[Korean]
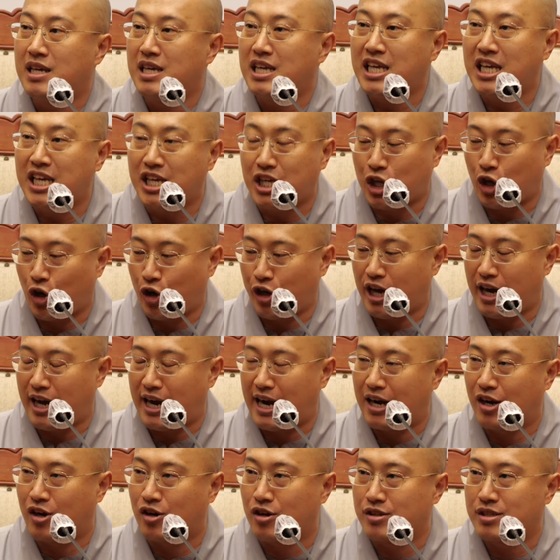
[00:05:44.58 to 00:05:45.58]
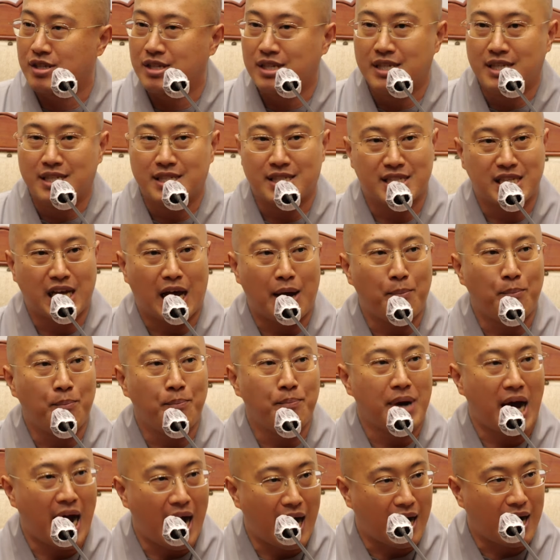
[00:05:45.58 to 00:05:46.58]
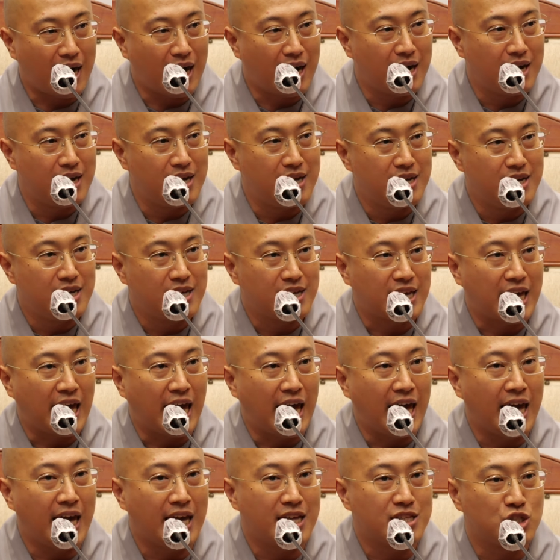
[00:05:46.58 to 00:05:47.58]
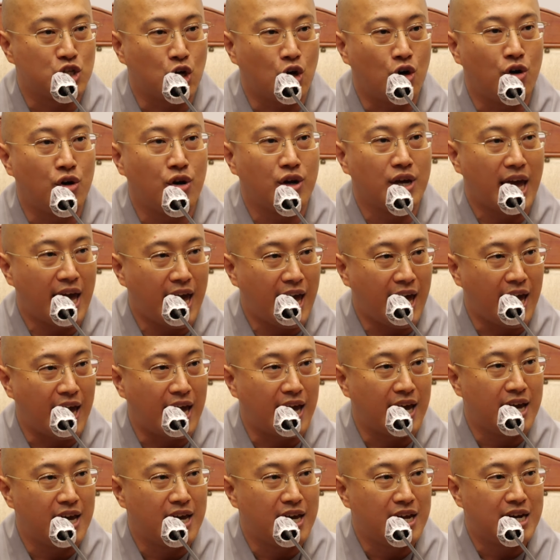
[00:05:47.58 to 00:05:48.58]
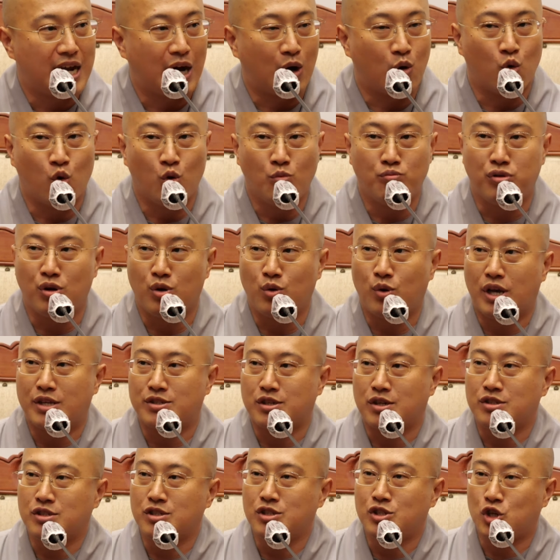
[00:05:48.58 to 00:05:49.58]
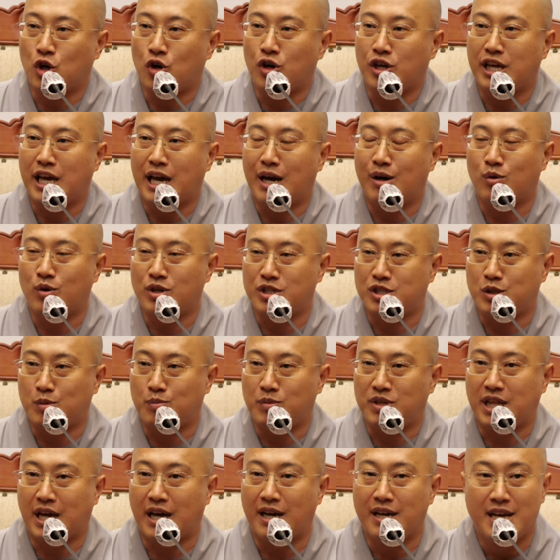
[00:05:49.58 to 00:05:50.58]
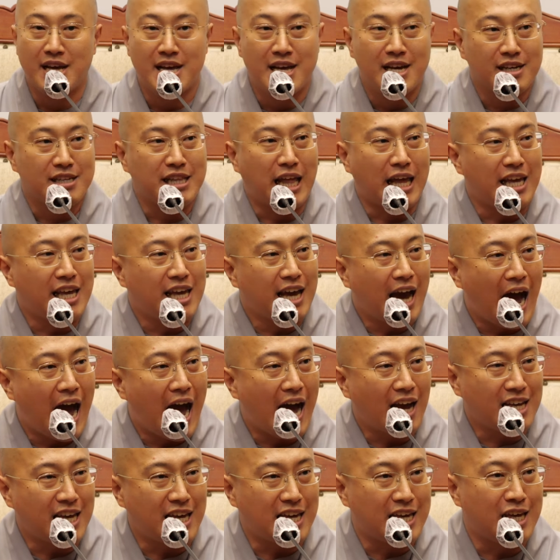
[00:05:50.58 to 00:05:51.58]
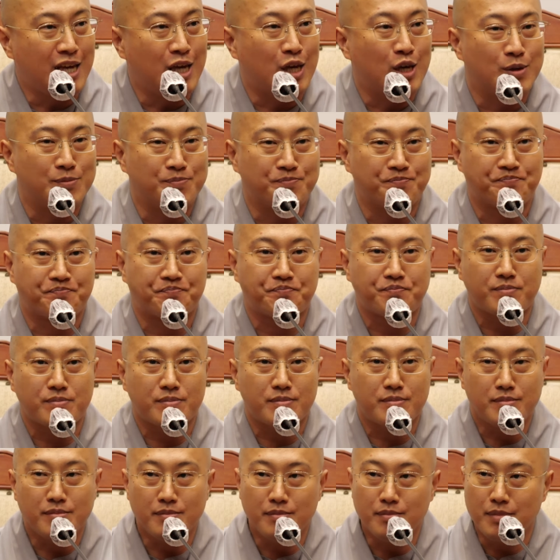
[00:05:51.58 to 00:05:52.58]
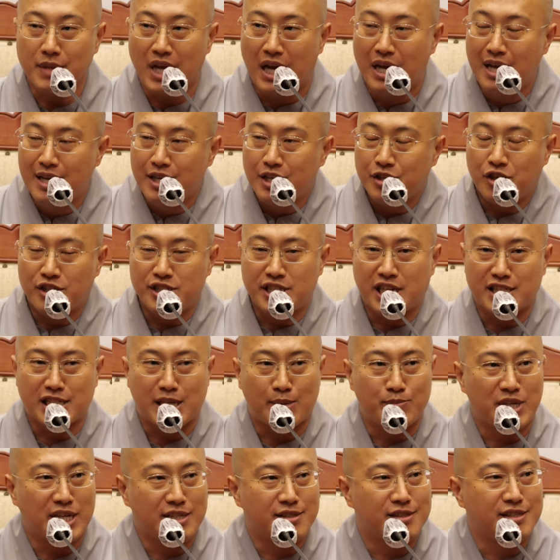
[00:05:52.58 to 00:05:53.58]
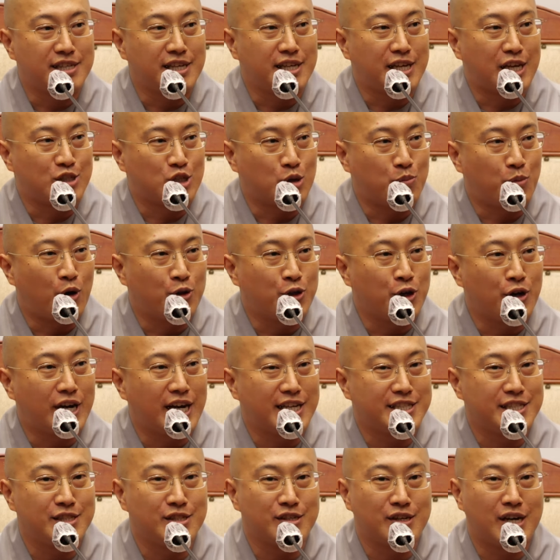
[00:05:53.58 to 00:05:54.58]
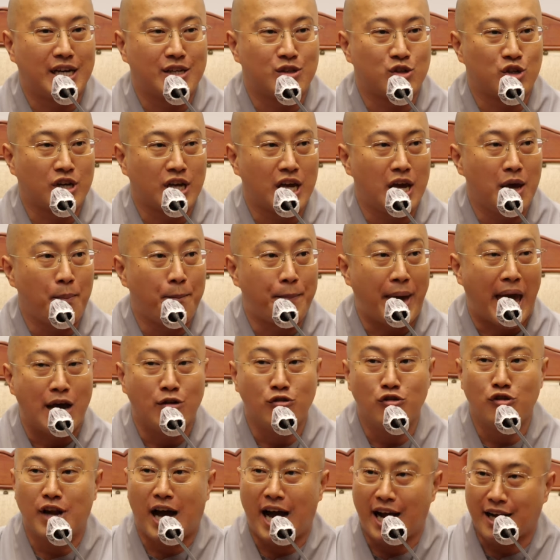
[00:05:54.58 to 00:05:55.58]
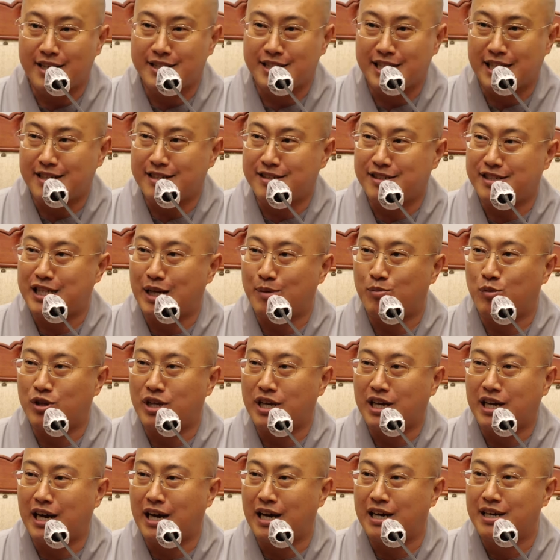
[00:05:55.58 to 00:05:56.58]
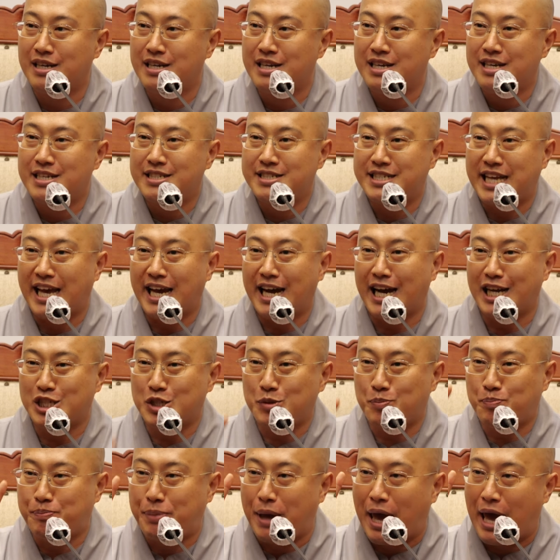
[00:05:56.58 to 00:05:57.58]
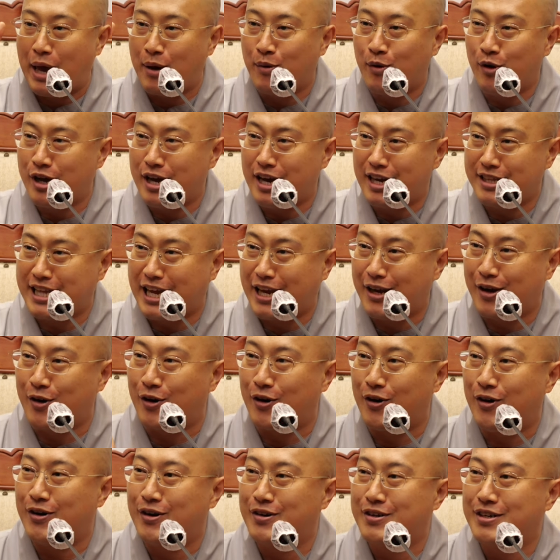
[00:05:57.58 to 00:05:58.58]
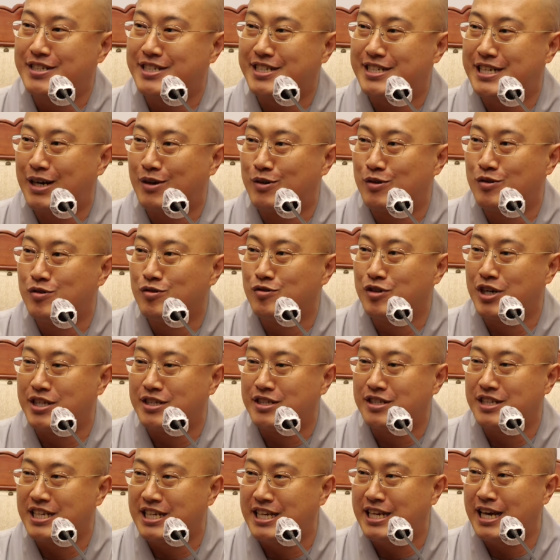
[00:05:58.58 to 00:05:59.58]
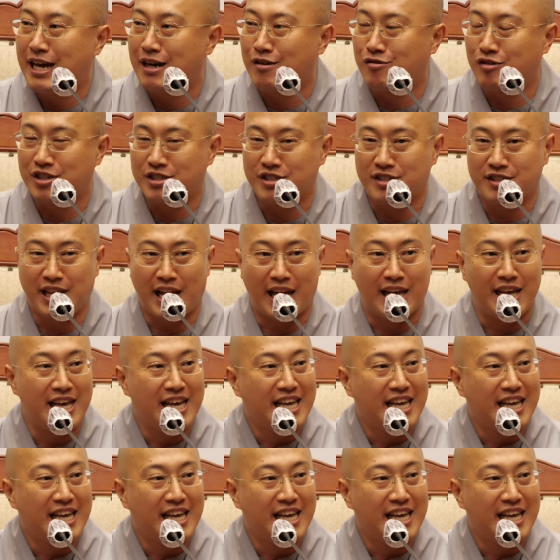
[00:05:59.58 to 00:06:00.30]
익혀야 할 것, 삼학, 개정해라고 불교에서는 정의하고 있습니다. 근데 이 학이 현장삼장 스님께서 번역하시는 과정에 배울 학자를 쓰다 보니까 3가지 배워야 될 것이라고 우리는 이해하고 있는데,